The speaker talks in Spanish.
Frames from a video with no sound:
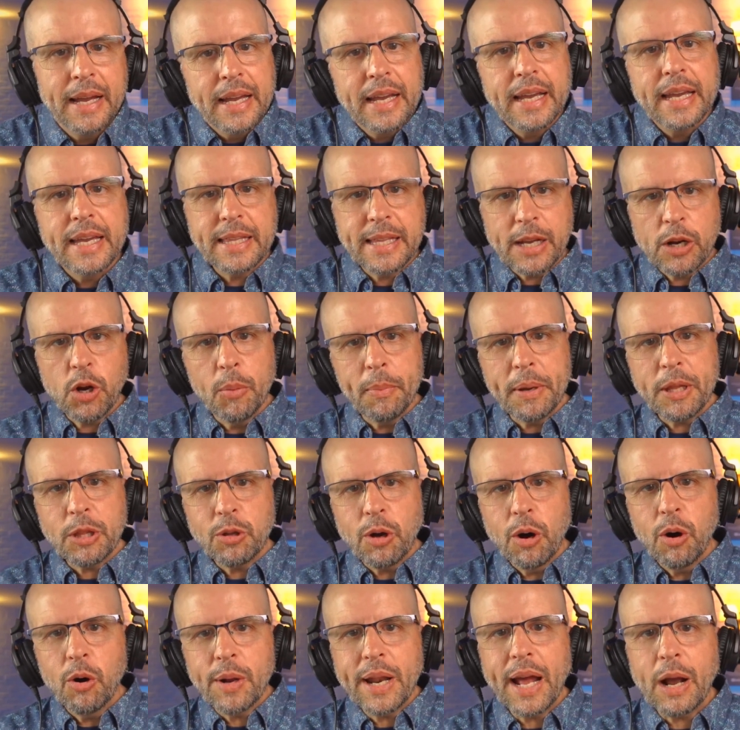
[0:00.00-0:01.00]
Y te comento
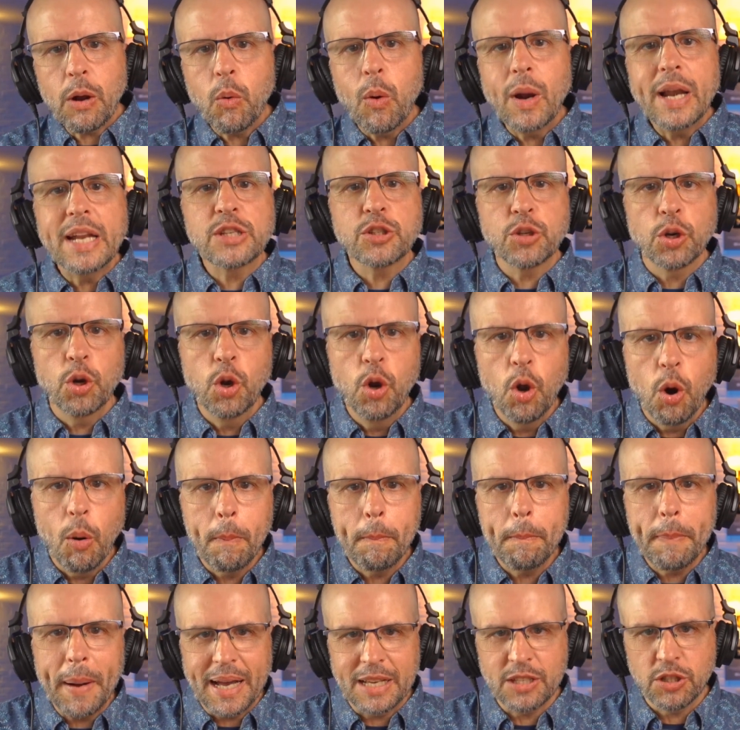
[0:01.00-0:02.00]
ahora cuáles son los
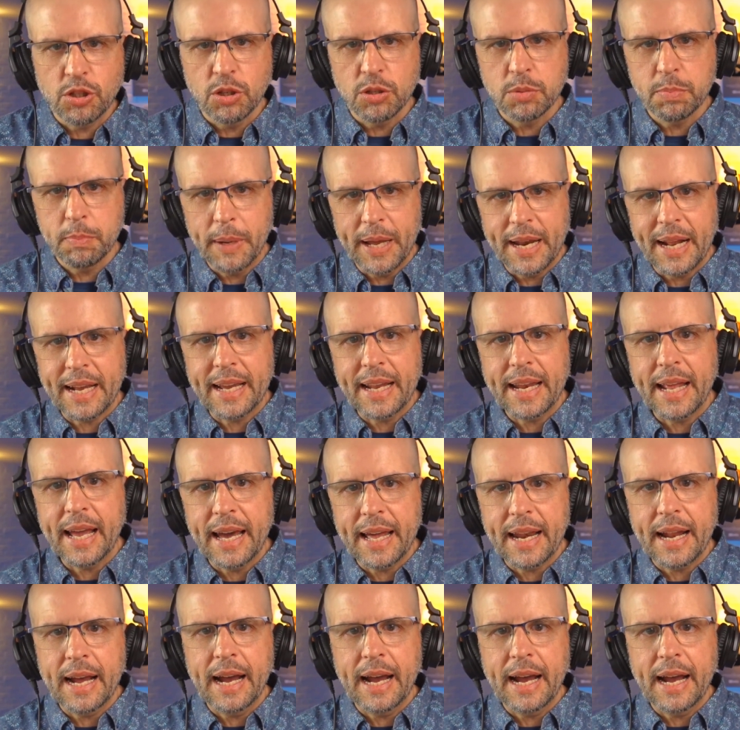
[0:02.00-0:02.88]
pasos para crear